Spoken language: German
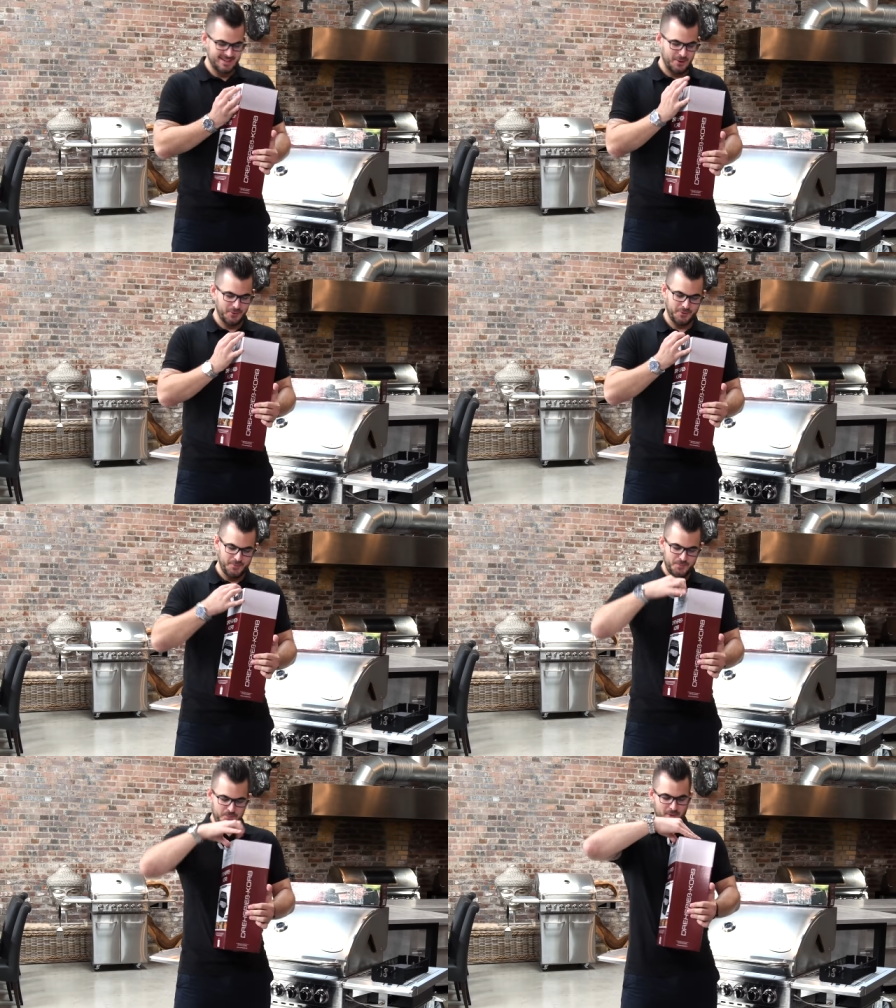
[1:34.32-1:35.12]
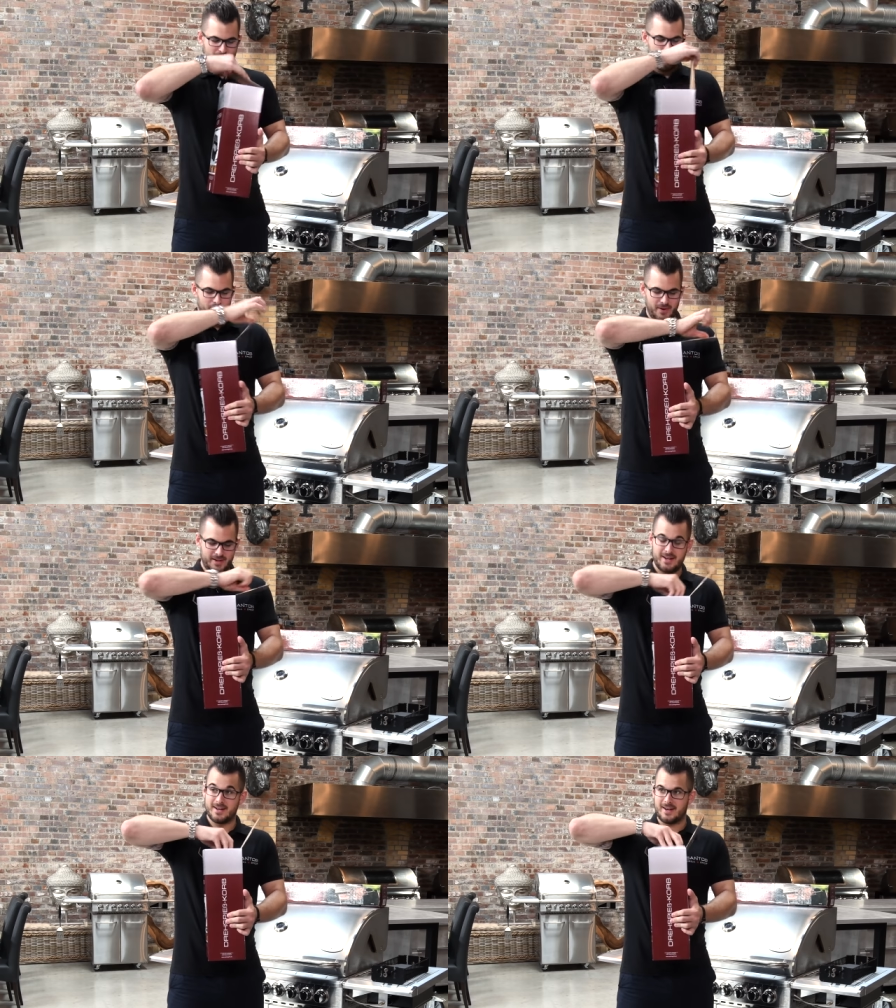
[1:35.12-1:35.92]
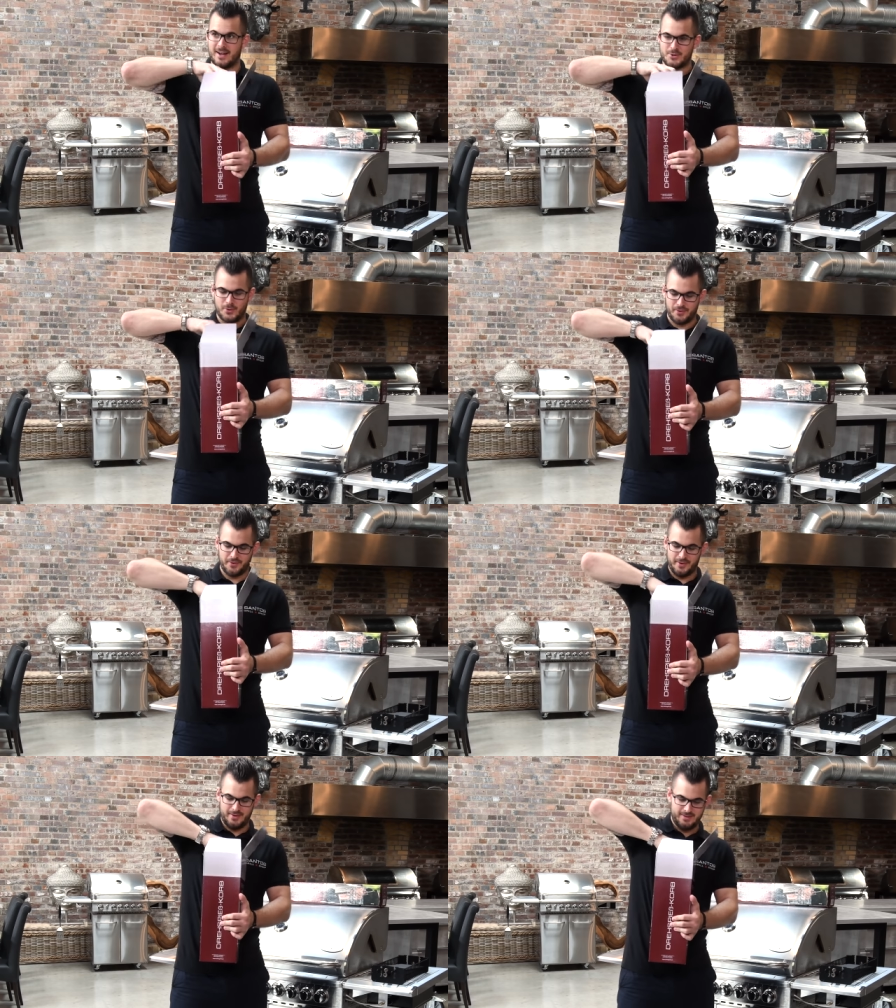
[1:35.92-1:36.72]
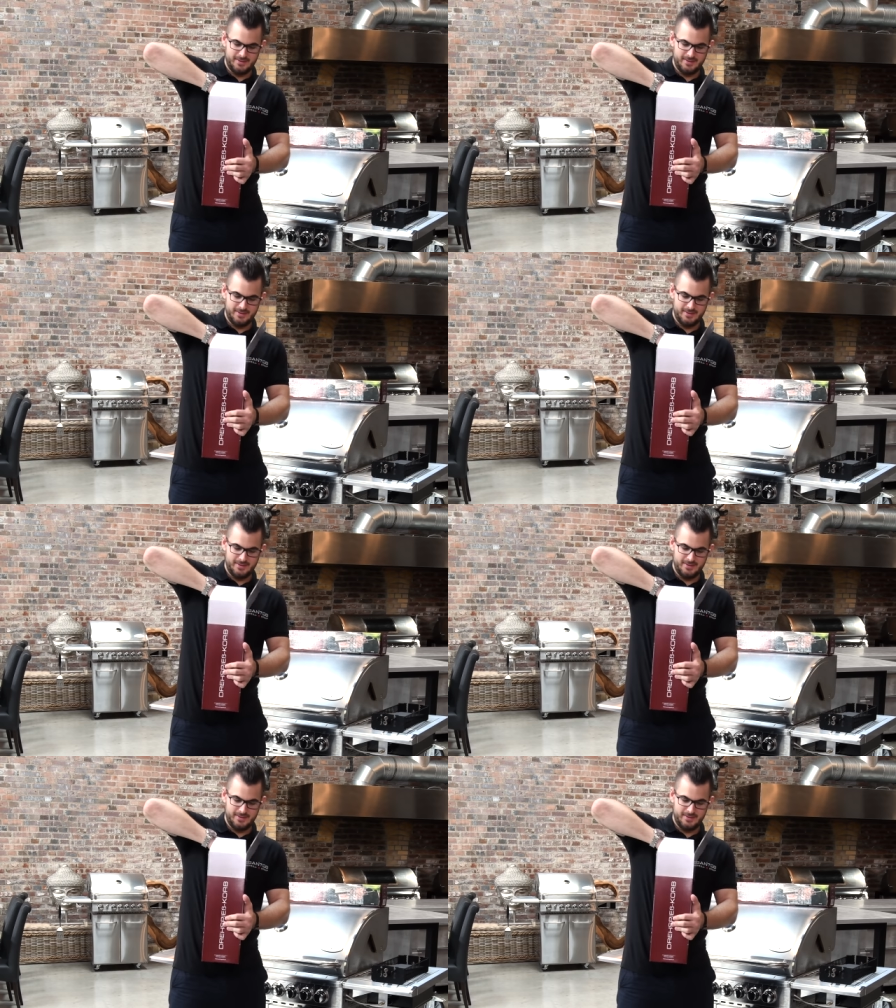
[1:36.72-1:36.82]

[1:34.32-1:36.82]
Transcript: erst aus und dann geht es gleich rund.